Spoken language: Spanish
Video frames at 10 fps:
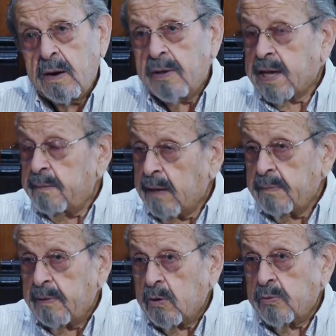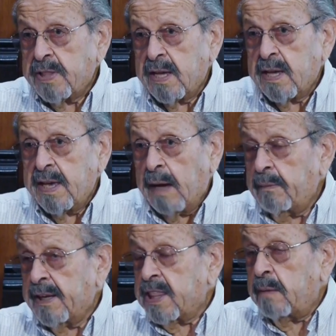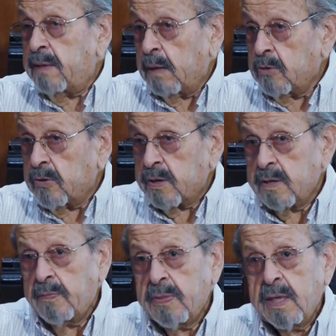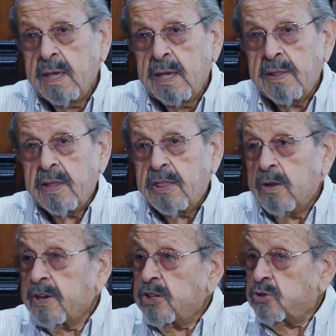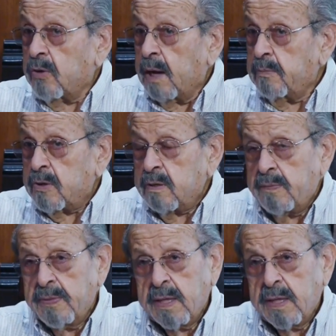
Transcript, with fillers: lo que más me gusta es hablar de mi amor y de lo que yo amo.